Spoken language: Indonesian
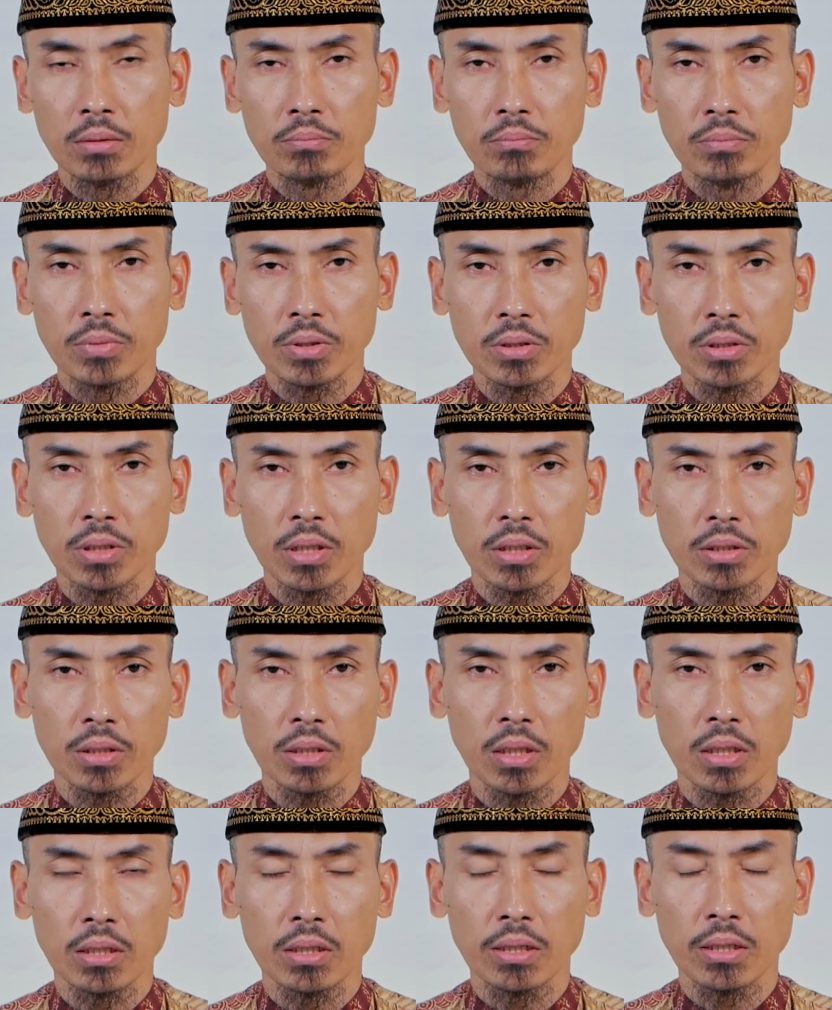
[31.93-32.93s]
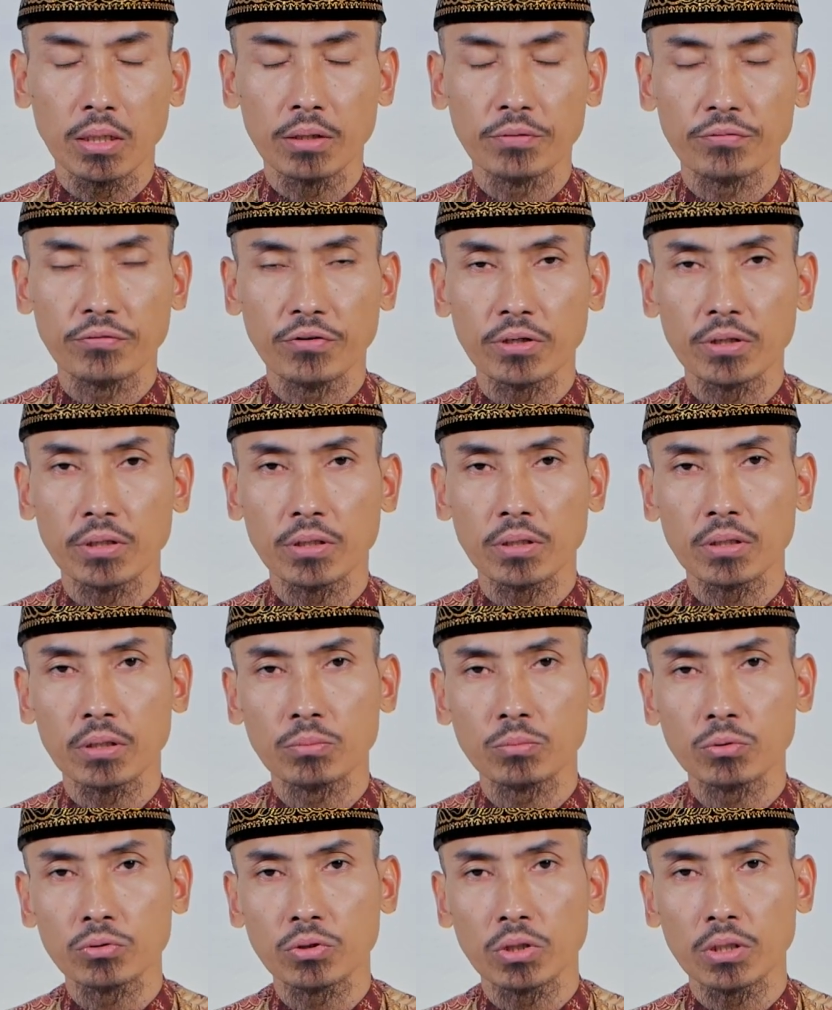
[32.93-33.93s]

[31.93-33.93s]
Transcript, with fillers: Man yahdihillah fala wa